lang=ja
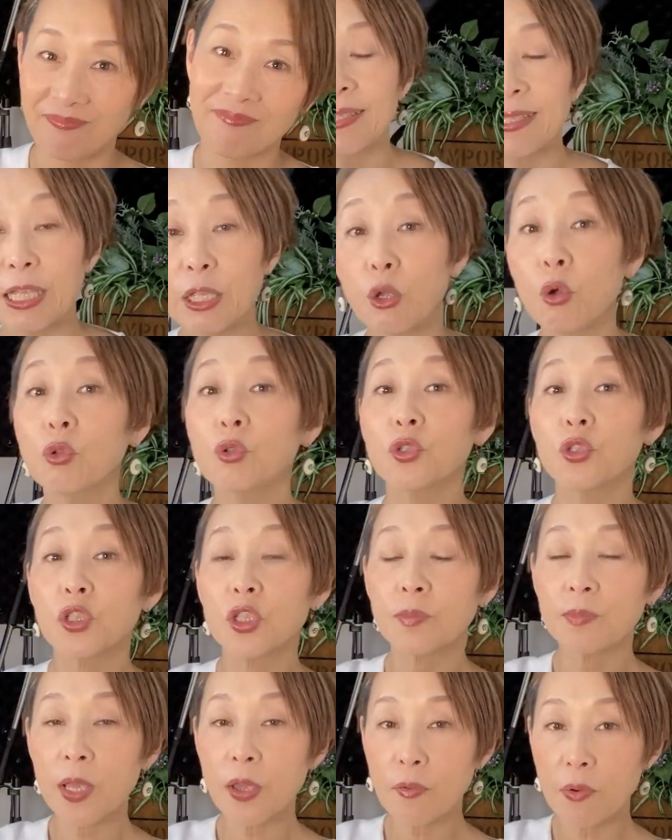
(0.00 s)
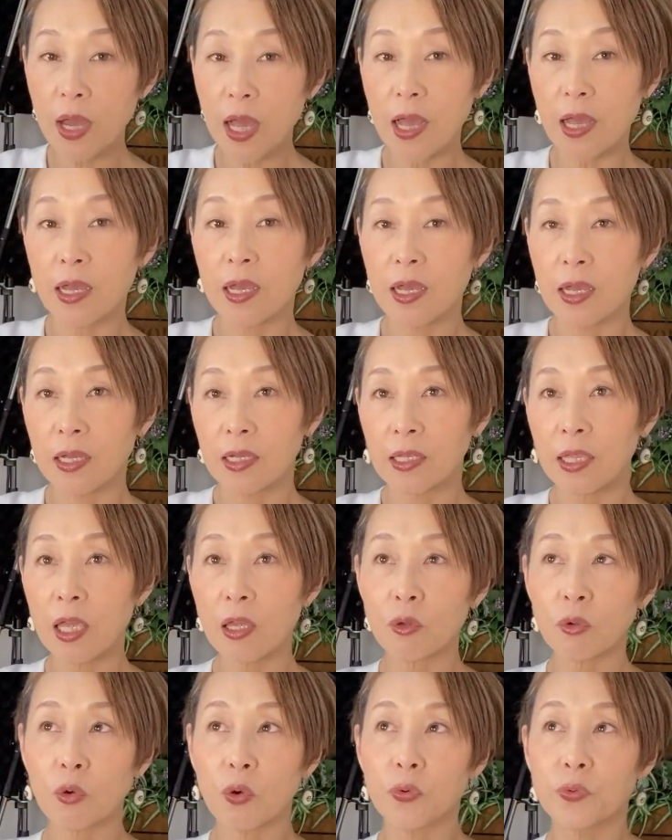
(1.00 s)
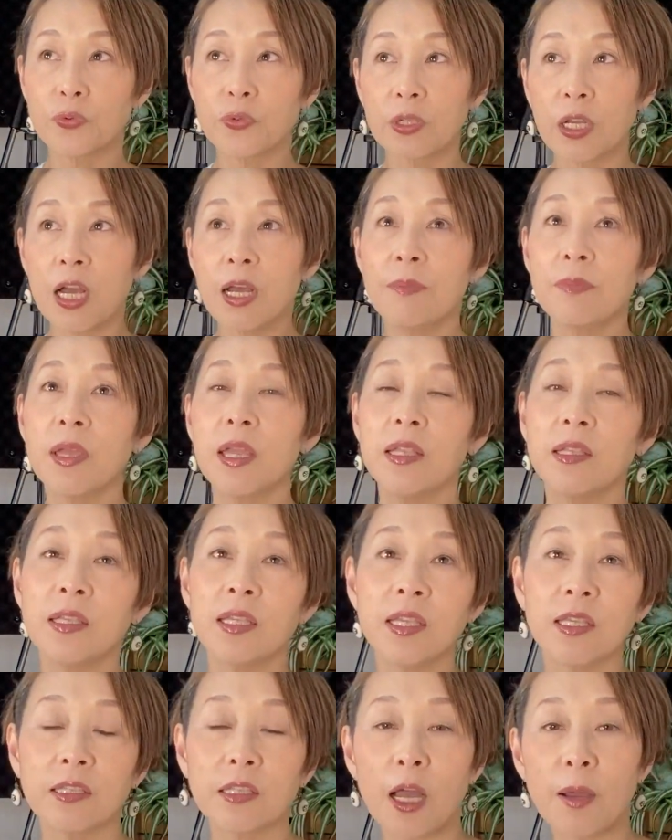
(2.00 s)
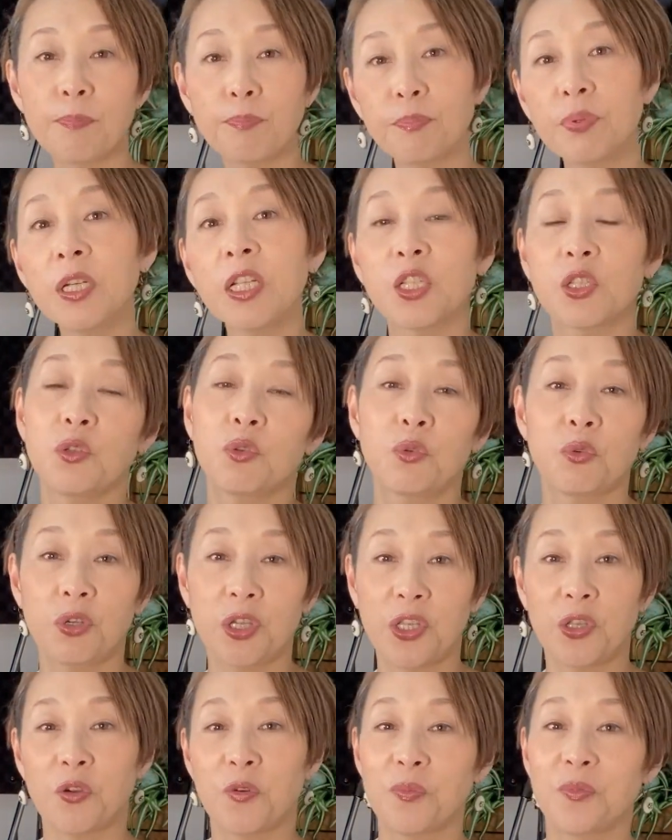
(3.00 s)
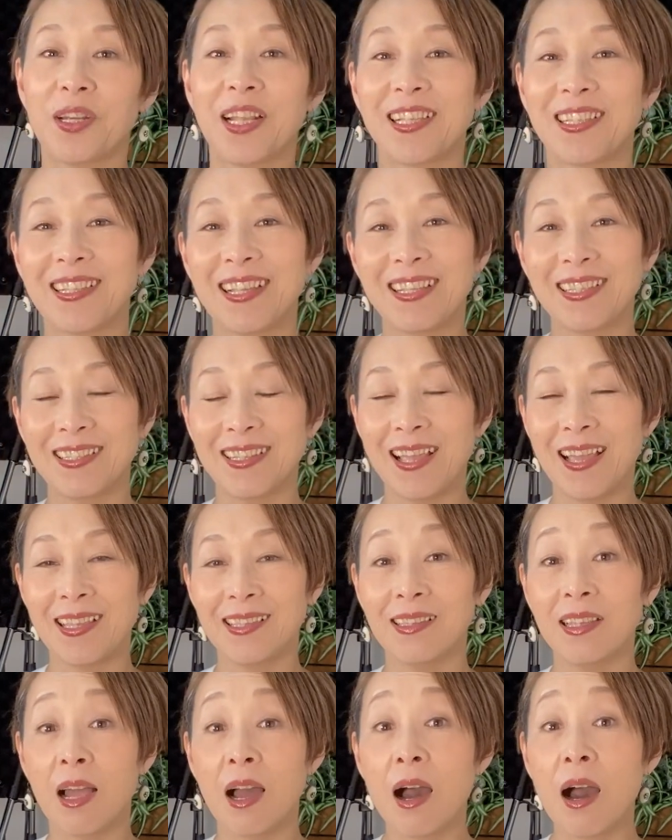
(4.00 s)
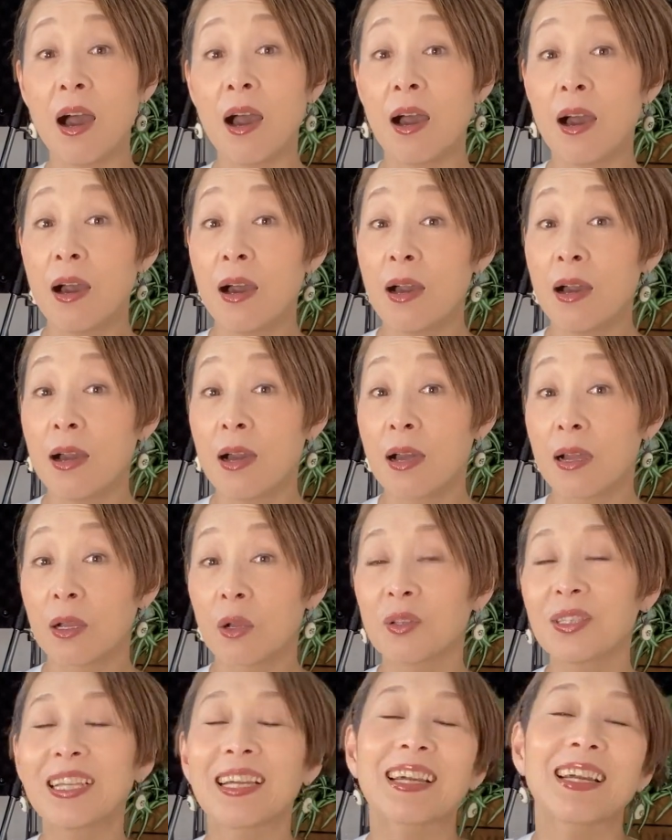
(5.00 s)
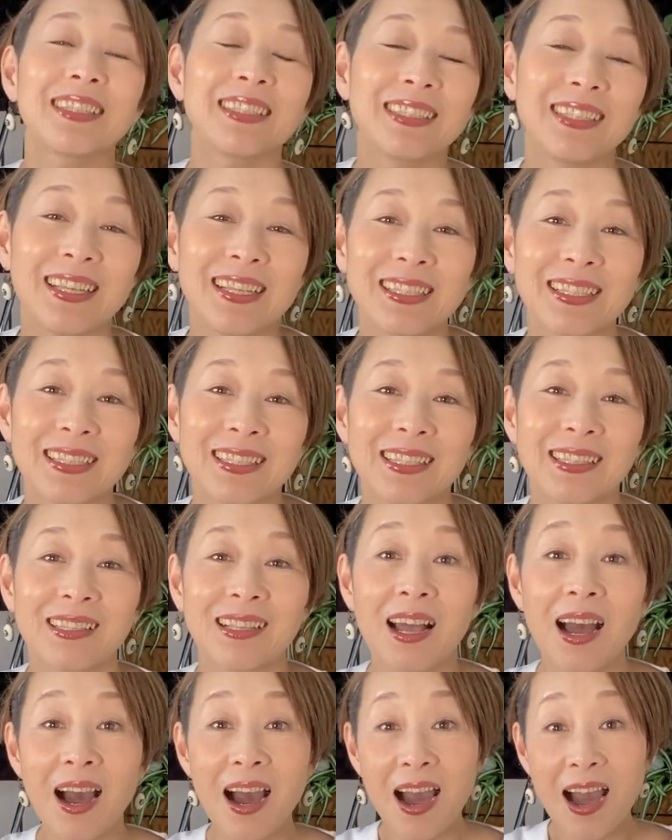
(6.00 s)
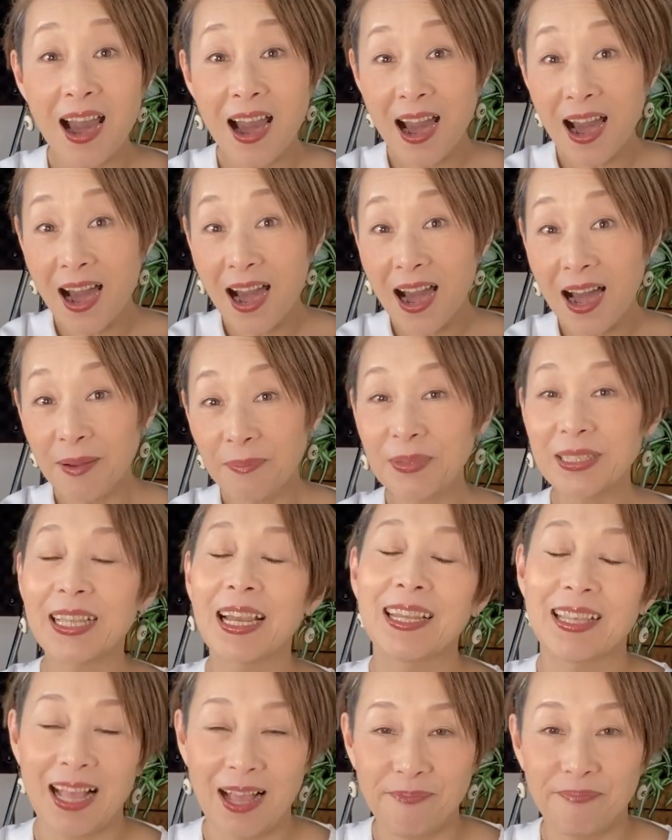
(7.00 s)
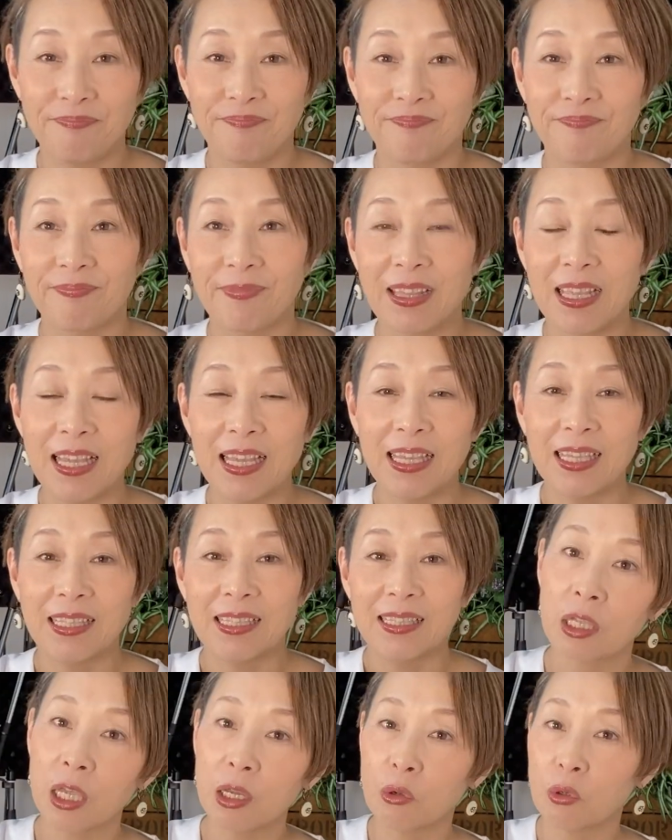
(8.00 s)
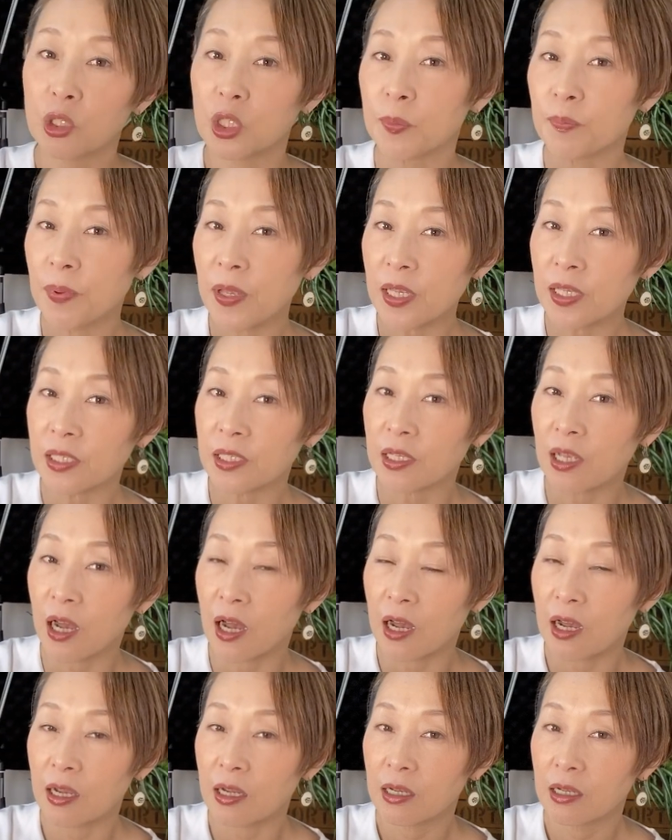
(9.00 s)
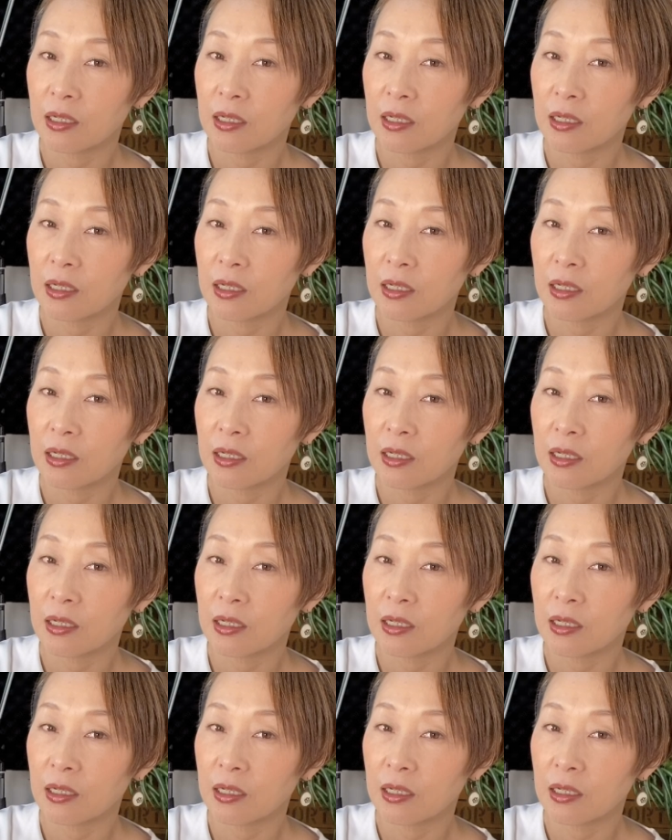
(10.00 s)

で4つ目は結構深めにたっぷりする時のブレスですねこんな感じですみたいな結構スペースが